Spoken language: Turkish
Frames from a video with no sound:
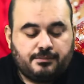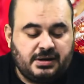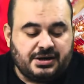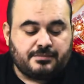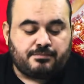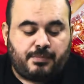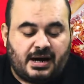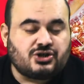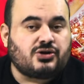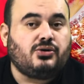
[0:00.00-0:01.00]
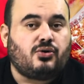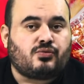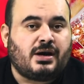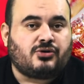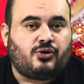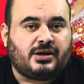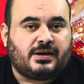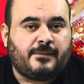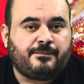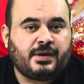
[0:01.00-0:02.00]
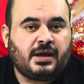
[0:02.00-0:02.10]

Bir başka yoruma göre de